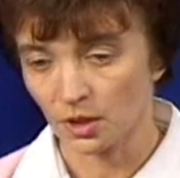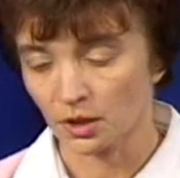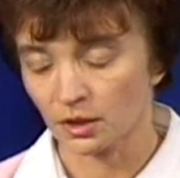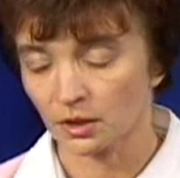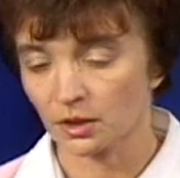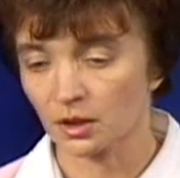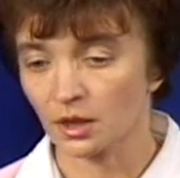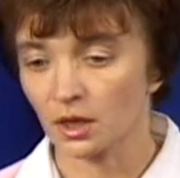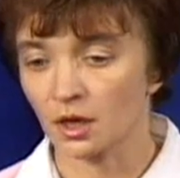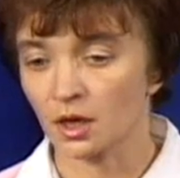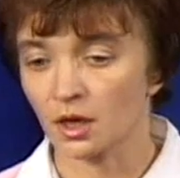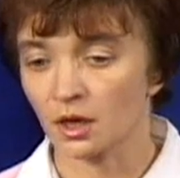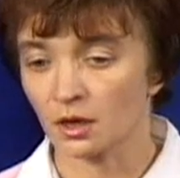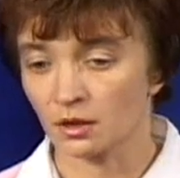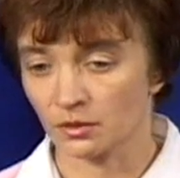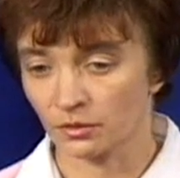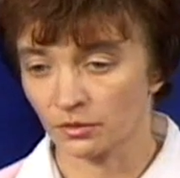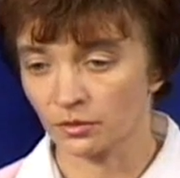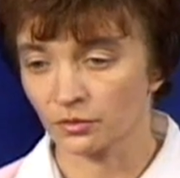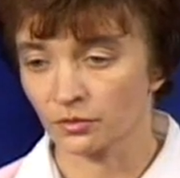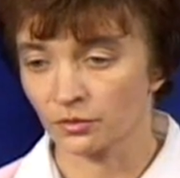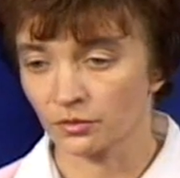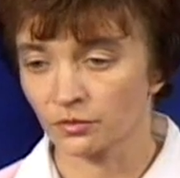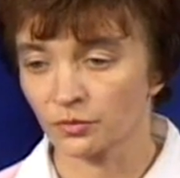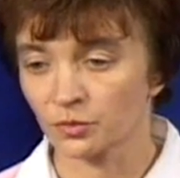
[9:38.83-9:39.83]
На,
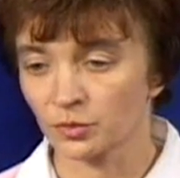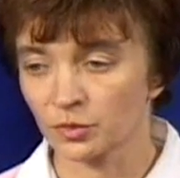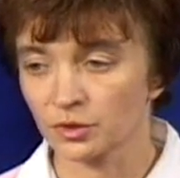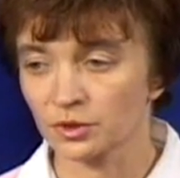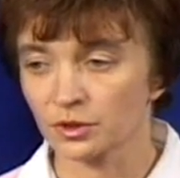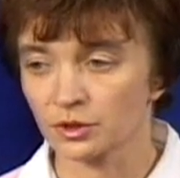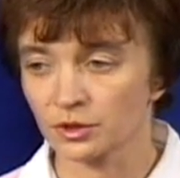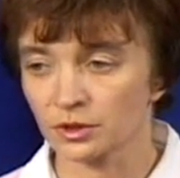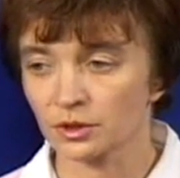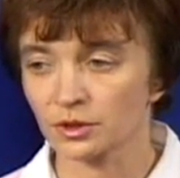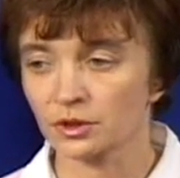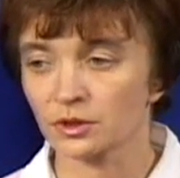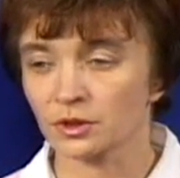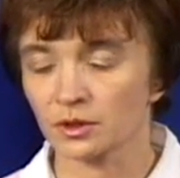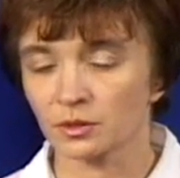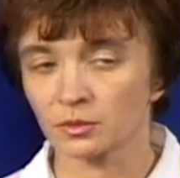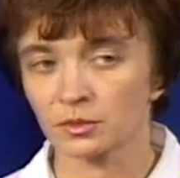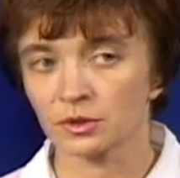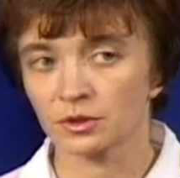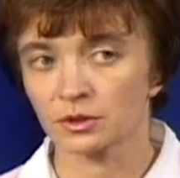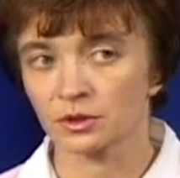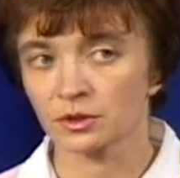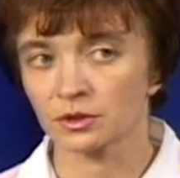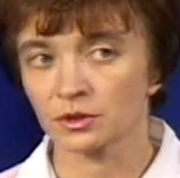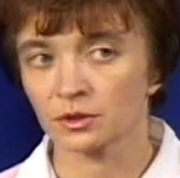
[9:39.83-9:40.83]
э, в медицине, на
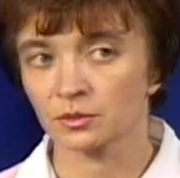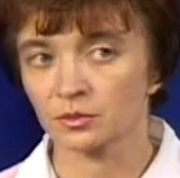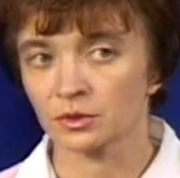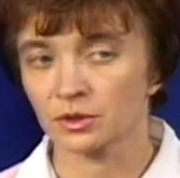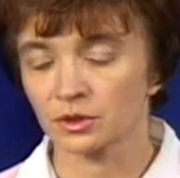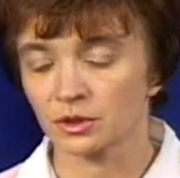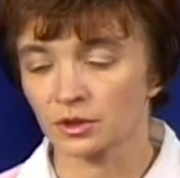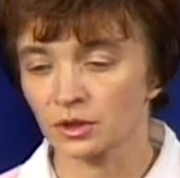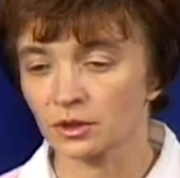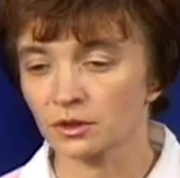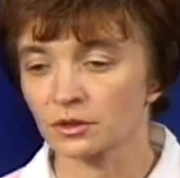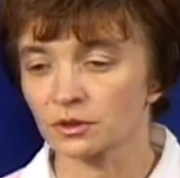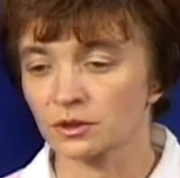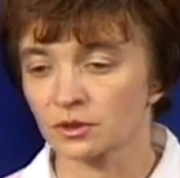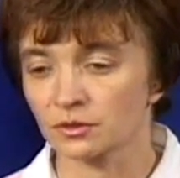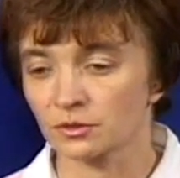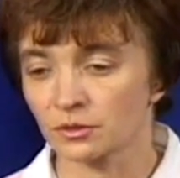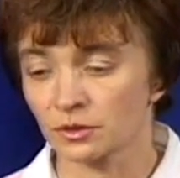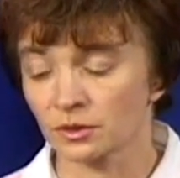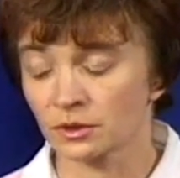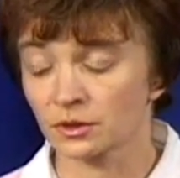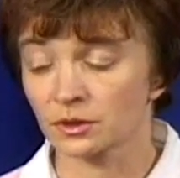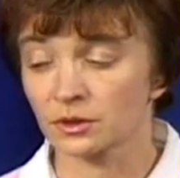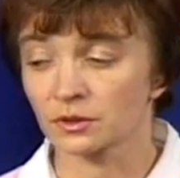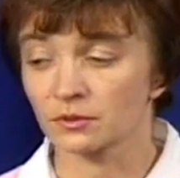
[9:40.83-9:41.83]
медицинском языке это
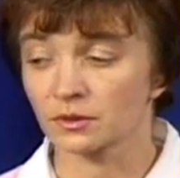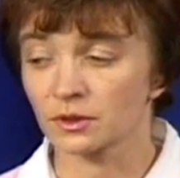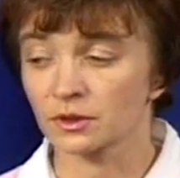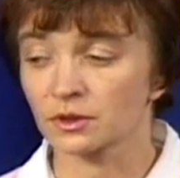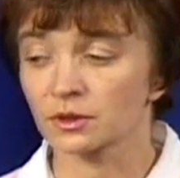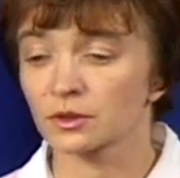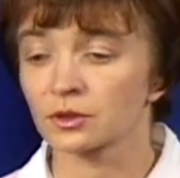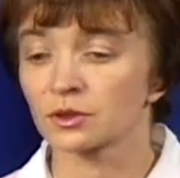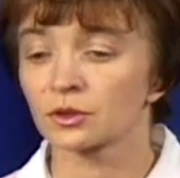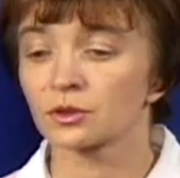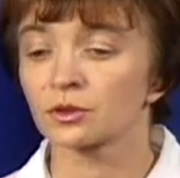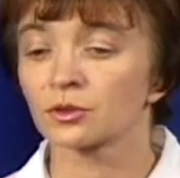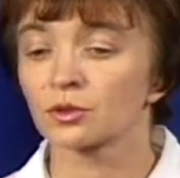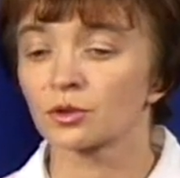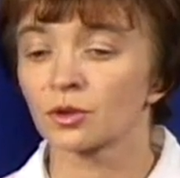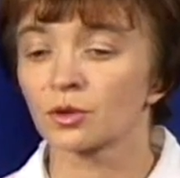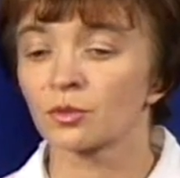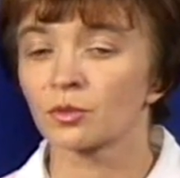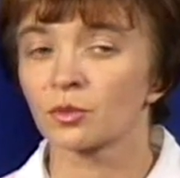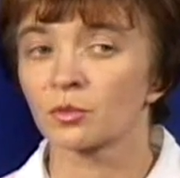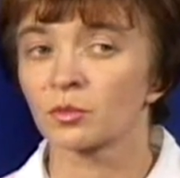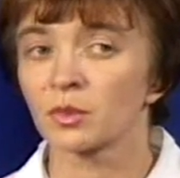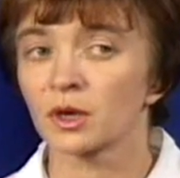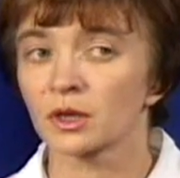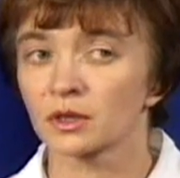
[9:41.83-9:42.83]
называется
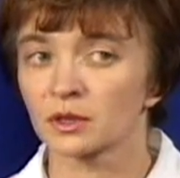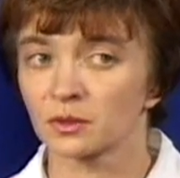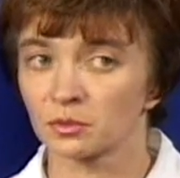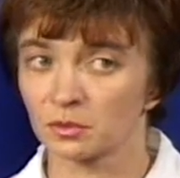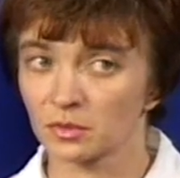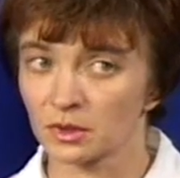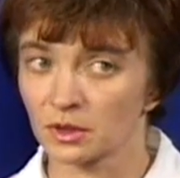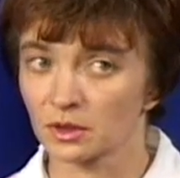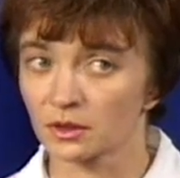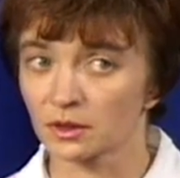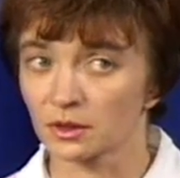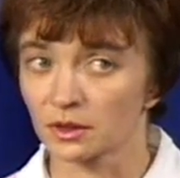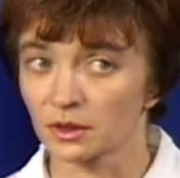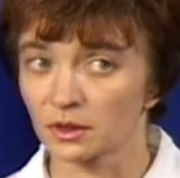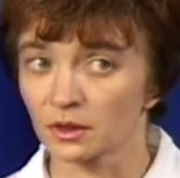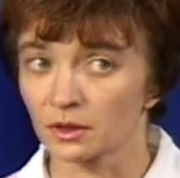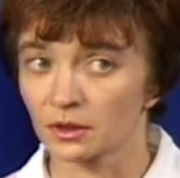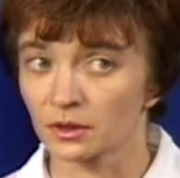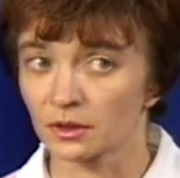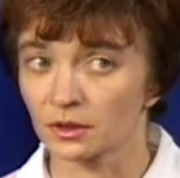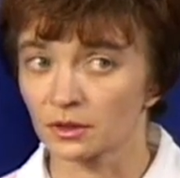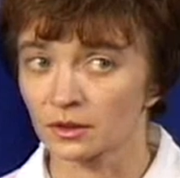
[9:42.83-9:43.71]
синдромом отмены